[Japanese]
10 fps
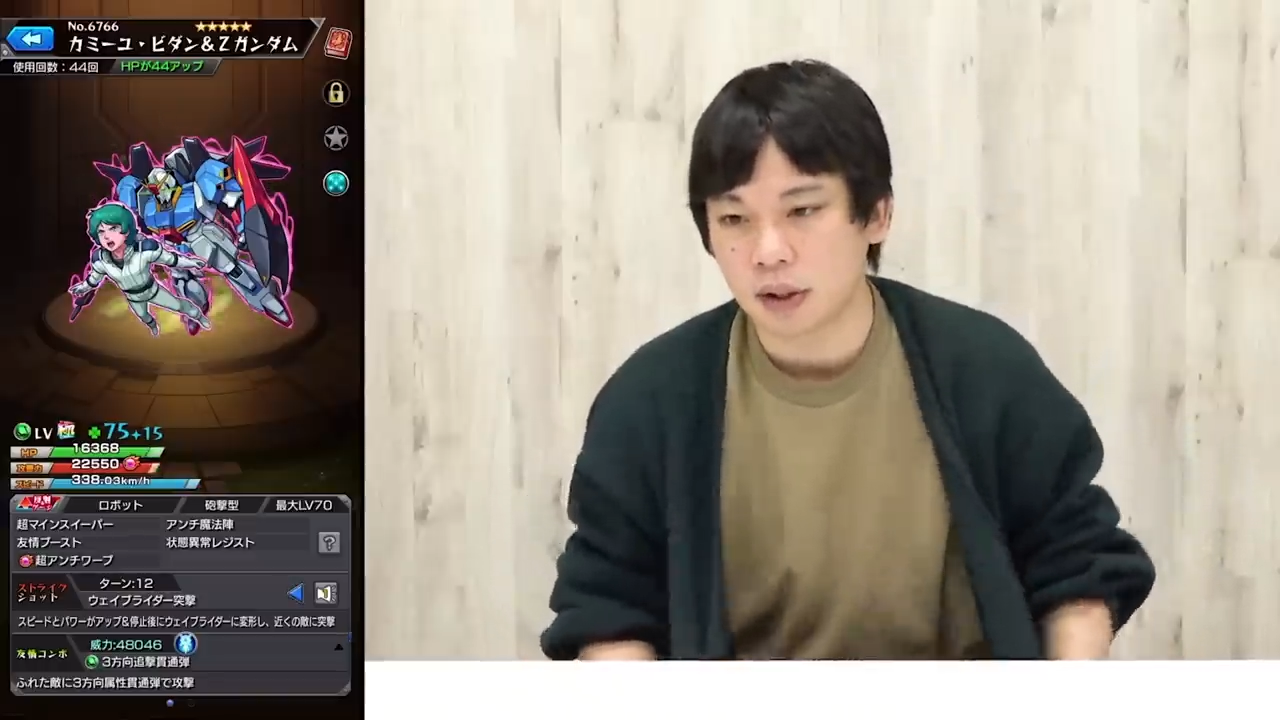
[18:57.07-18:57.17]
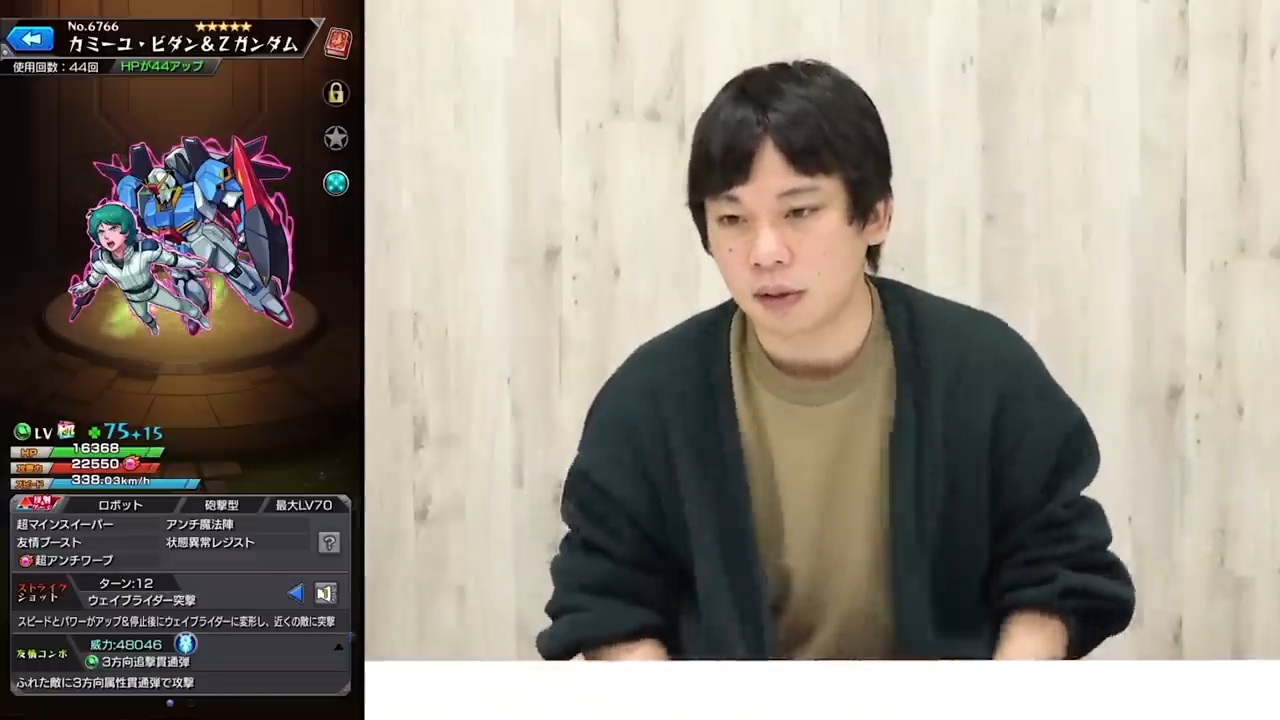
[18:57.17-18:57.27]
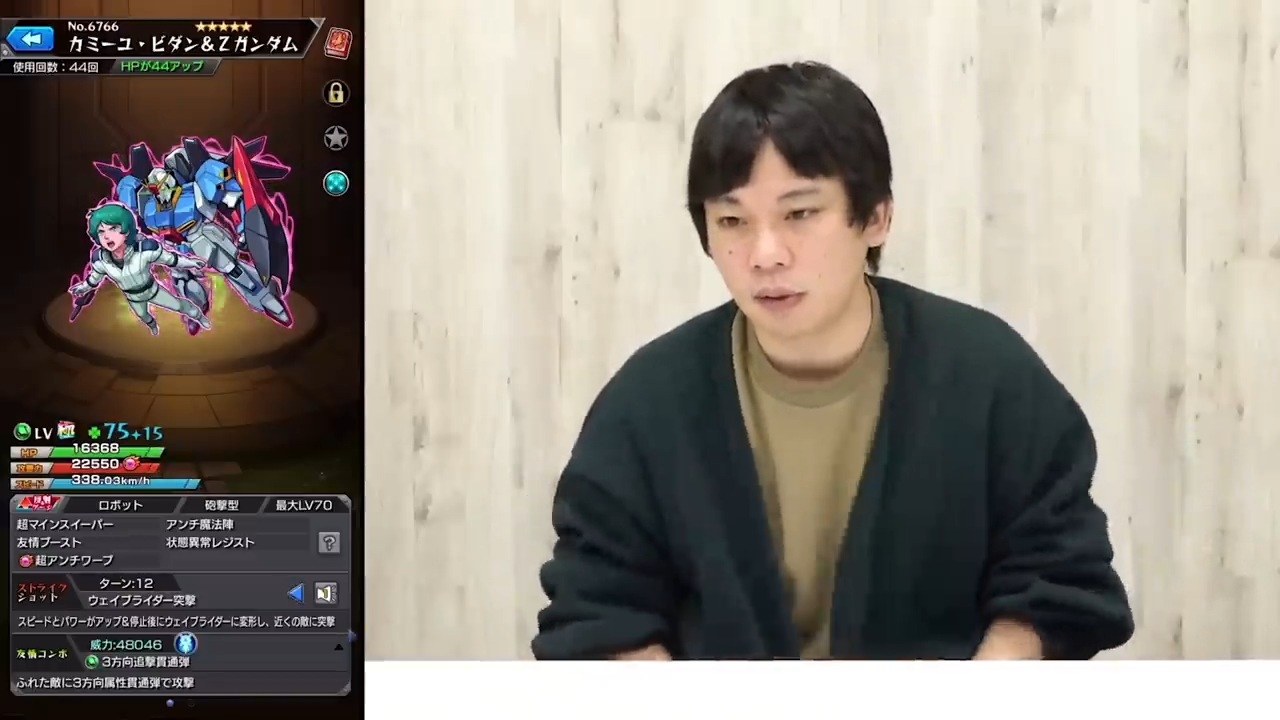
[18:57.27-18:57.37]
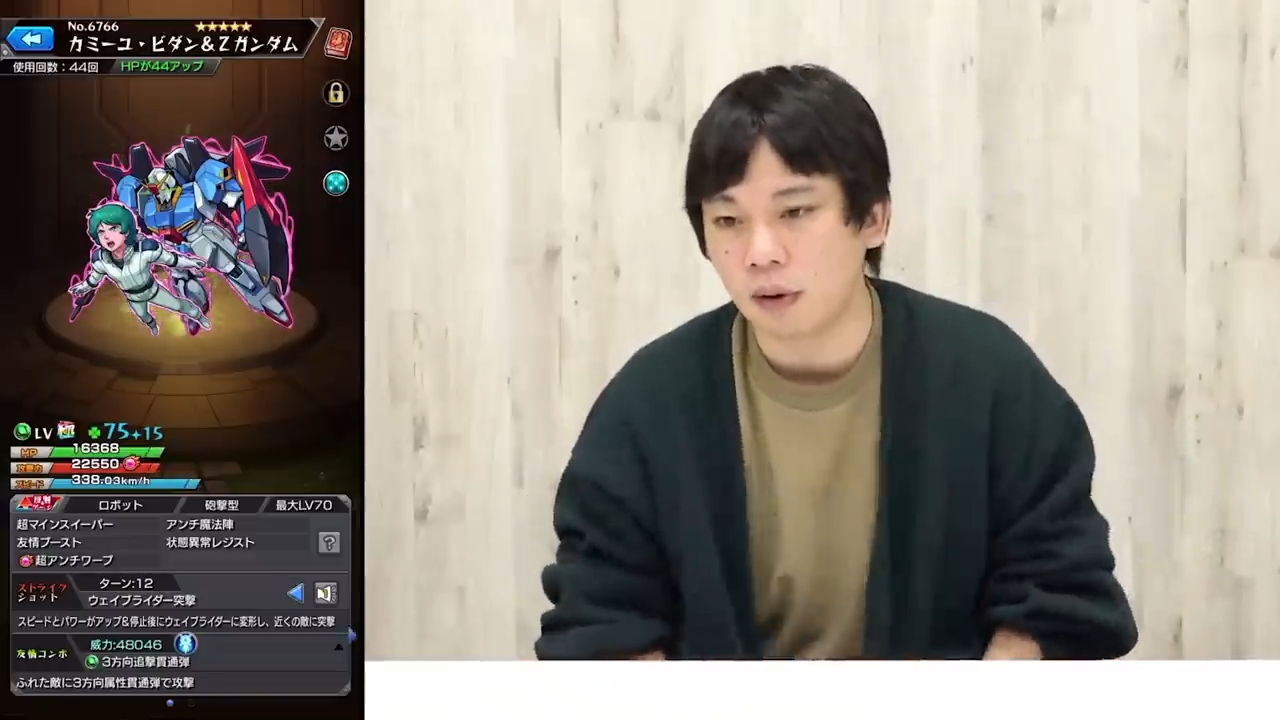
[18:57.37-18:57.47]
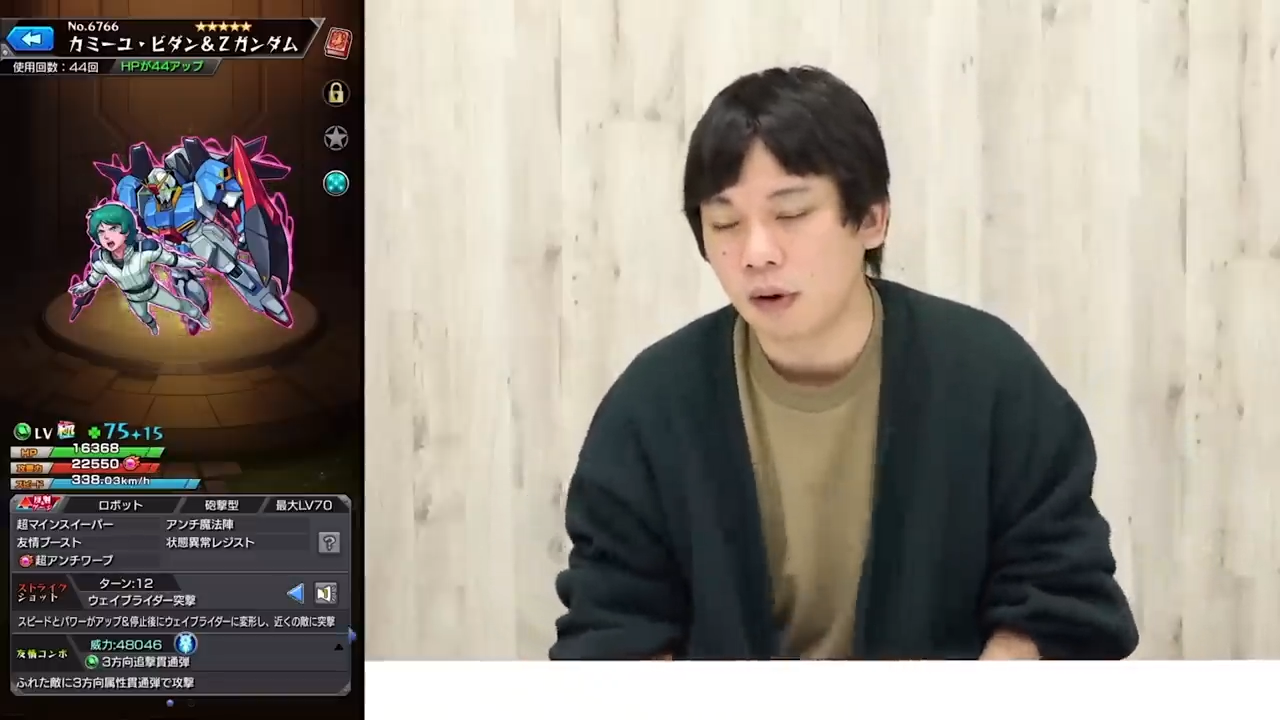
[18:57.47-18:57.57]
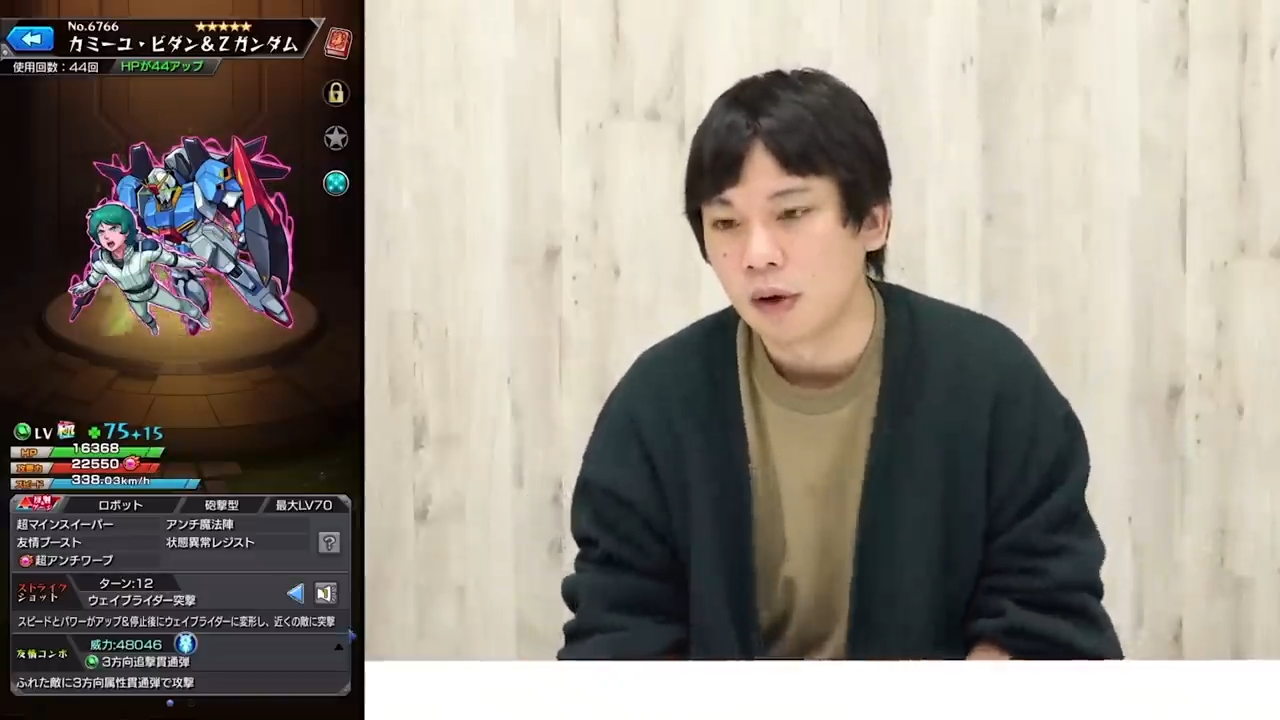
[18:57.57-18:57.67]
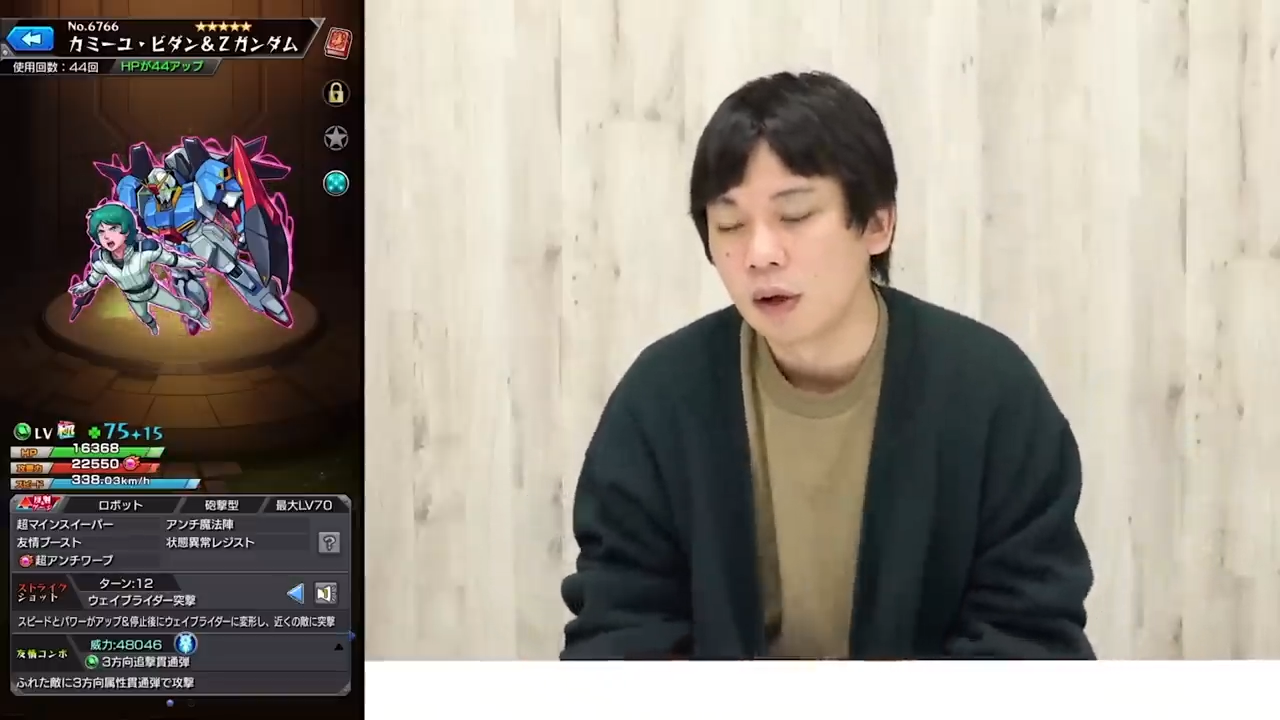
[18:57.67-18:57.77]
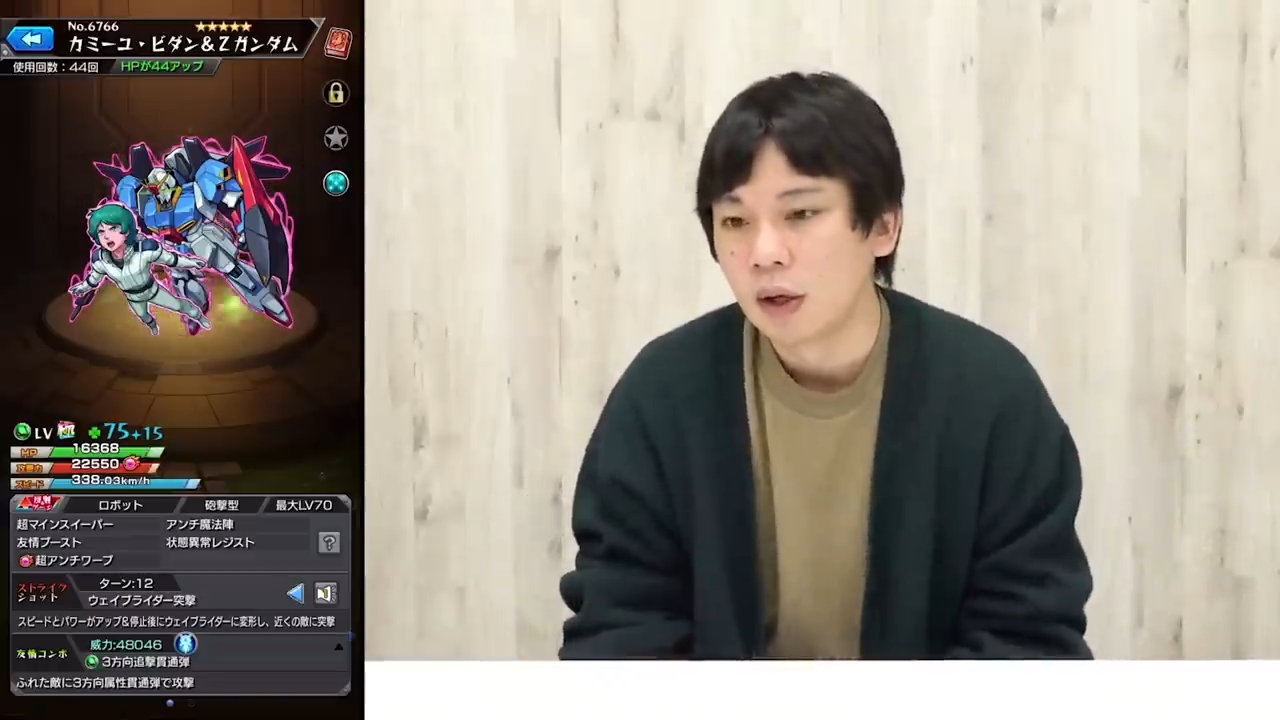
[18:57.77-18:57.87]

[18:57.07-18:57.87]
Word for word: けど